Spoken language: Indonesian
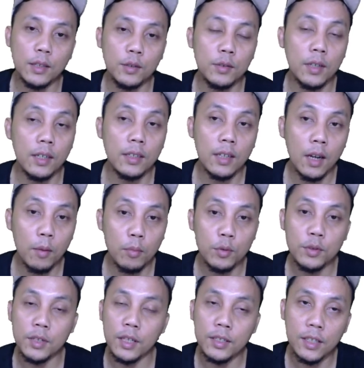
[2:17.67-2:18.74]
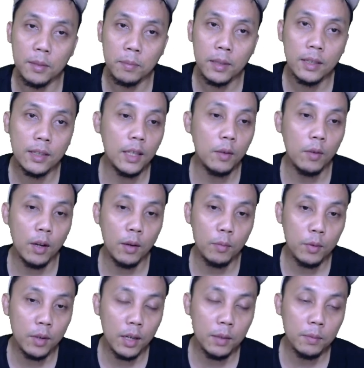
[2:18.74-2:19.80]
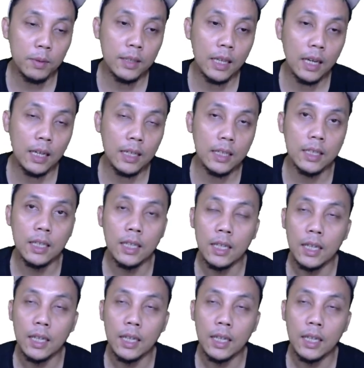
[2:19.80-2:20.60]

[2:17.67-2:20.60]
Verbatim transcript: itu sering terhapus chat-chat penting walaupun sudah dibintangi